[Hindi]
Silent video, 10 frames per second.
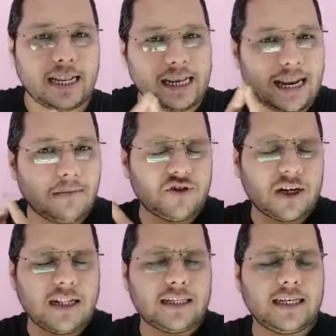टेलीग्राम
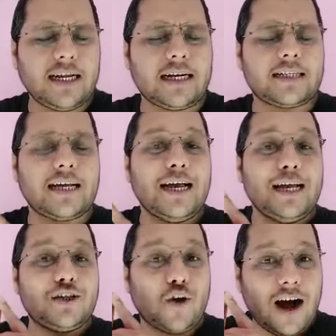चैनल से दैट इज
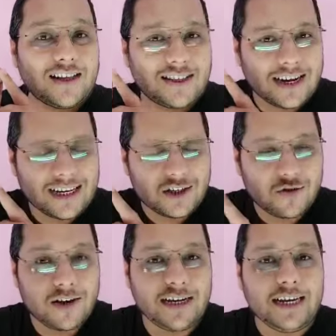चौहान सर
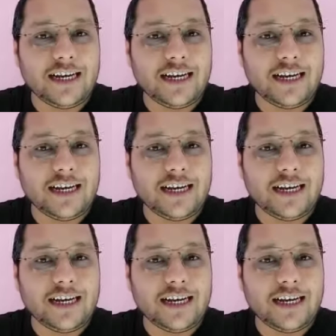हिस्ट्री